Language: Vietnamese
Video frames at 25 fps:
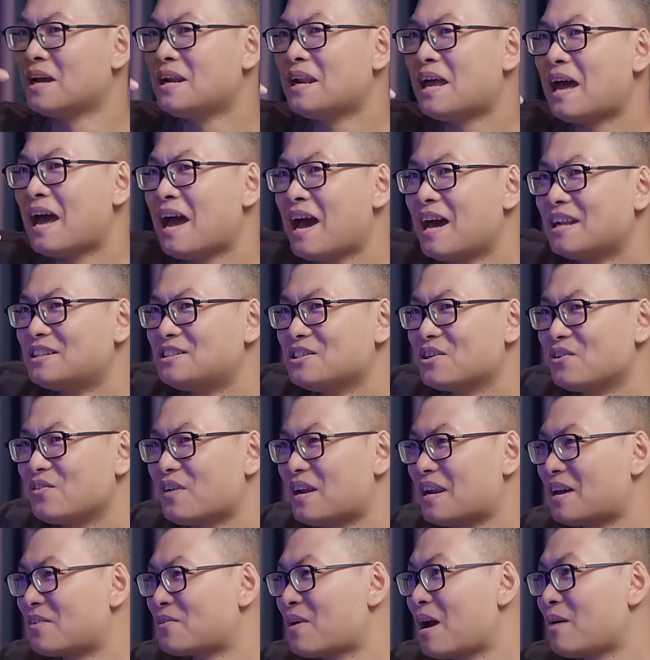Đấy là hát chứ không
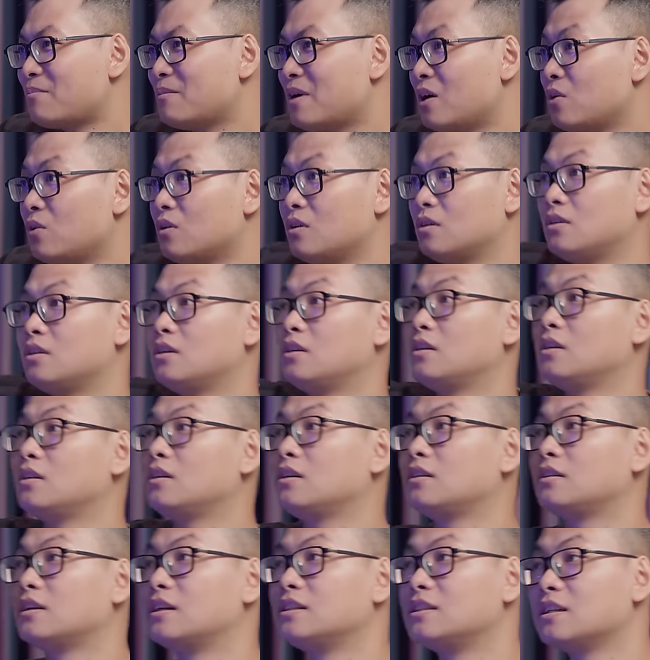phải là rap đâu.
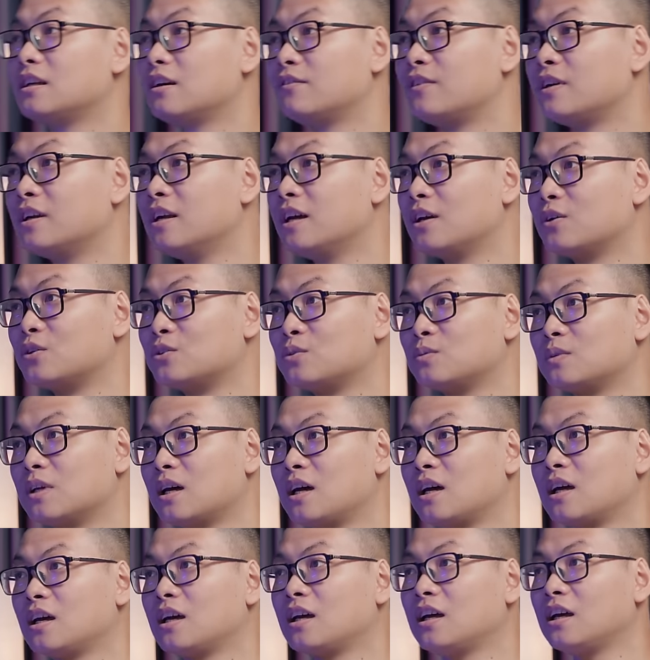Đấy chính là vấn đề của chúng
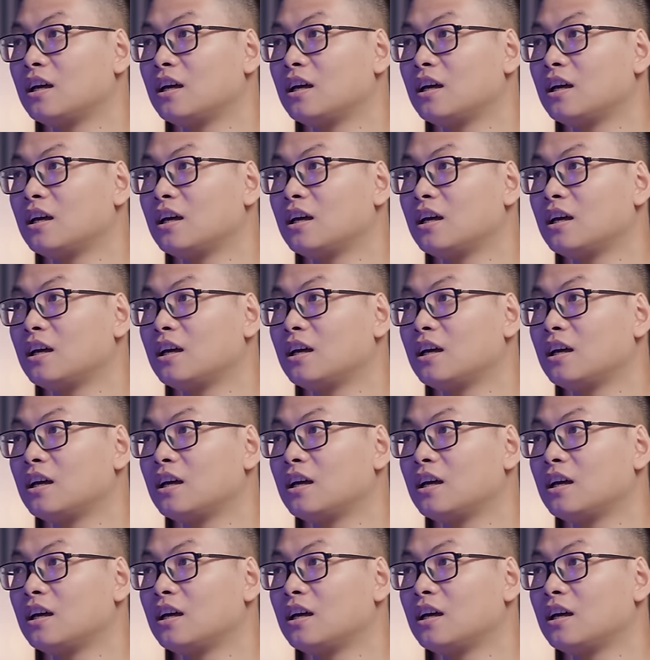ta.